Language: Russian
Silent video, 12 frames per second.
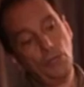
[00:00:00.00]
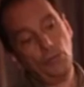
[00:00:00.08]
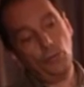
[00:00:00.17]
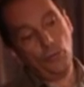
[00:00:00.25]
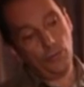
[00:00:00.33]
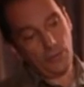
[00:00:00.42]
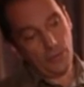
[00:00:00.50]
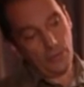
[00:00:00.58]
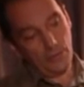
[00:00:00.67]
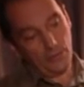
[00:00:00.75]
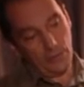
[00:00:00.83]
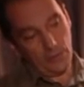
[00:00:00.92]
Но ну вот с
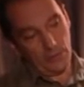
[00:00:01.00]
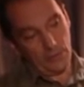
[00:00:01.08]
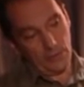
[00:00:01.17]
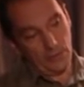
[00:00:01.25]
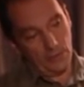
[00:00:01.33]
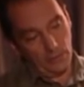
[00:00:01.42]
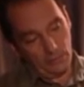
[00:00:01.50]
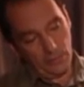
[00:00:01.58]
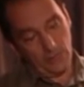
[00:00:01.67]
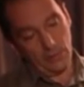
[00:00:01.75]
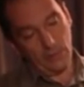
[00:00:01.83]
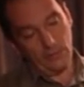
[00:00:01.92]
17 до
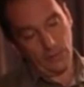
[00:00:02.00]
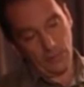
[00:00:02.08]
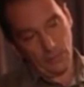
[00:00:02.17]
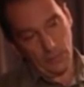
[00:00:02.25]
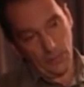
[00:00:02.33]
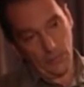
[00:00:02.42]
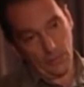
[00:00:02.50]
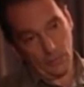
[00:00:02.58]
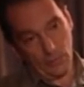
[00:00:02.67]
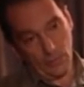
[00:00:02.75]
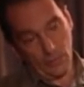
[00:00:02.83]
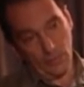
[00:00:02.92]
28, как оно
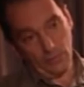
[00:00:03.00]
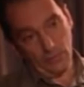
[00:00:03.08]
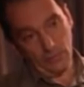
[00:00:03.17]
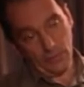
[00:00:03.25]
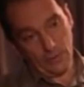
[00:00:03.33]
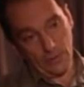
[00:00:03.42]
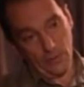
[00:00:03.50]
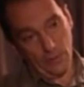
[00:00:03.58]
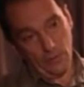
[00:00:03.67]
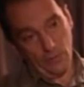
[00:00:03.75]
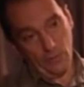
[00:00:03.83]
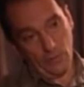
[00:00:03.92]
складывалось?
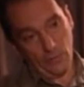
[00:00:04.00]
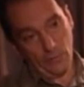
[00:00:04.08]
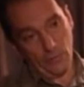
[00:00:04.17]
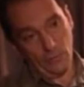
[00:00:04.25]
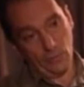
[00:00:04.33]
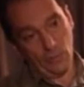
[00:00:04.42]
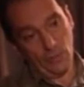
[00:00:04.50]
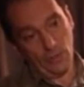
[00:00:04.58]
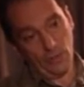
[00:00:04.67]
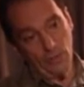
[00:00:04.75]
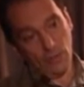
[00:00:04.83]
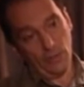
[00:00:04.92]
У вас было
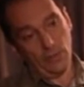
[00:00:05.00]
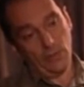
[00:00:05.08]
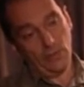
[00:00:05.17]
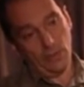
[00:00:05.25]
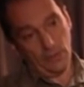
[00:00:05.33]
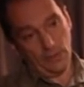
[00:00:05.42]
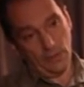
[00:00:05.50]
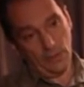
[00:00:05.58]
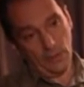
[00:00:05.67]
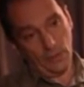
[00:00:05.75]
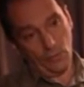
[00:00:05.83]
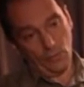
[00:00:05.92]
много каких-то
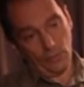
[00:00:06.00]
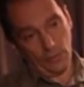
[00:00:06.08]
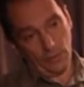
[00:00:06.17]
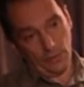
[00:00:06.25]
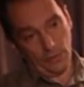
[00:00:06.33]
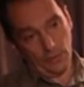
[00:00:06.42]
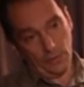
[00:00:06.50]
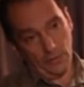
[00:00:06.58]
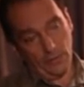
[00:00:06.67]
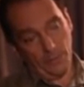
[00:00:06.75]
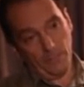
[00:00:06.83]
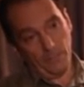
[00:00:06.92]
коротких
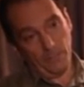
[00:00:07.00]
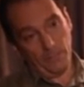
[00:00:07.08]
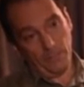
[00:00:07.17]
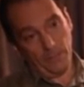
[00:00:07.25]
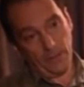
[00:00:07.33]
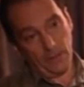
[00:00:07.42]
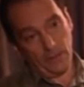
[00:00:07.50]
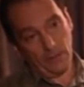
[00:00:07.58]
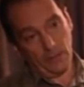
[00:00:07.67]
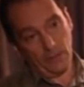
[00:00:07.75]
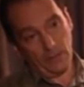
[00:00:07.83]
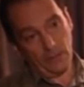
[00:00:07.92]
м,
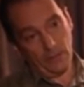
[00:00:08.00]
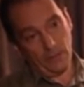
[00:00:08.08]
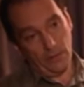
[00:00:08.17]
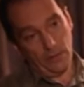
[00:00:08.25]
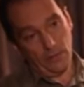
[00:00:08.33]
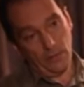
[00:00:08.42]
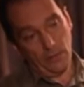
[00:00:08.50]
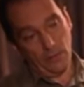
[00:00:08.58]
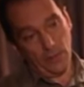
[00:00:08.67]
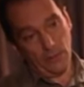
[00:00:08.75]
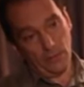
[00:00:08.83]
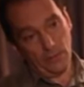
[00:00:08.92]
таких
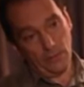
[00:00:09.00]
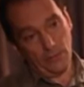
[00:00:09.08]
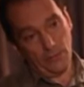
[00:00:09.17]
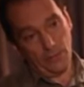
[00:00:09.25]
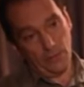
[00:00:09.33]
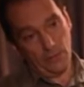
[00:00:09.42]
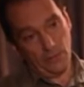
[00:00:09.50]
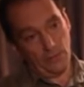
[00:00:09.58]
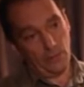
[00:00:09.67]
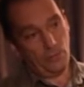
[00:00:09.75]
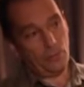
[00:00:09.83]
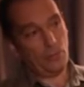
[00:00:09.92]
романчиков? Или
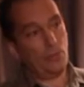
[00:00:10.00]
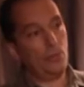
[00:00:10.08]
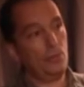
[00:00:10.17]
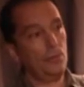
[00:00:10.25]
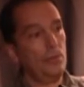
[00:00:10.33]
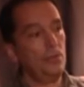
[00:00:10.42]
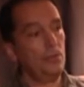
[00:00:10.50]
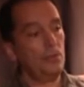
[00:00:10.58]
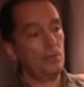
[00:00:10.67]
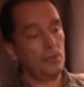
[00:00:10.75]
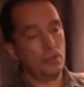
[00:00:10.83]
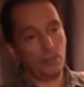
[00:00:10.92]
там с какой-нибудь
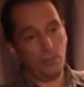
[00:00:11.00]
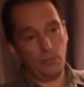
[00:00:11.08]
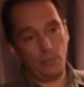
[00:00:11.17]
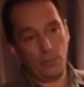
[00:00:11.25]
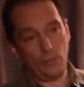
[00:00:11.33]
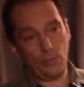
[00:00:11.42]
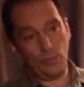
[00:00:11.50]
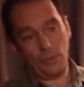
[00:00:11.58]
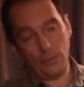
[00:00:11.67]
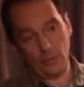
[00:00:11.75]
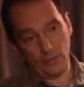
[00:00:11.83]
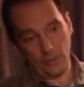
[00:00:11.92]
женщиной, скажем, вы пару
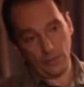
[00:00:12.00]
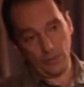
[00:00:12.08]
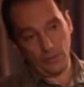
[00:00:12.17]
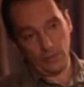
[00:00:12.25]
лет жили?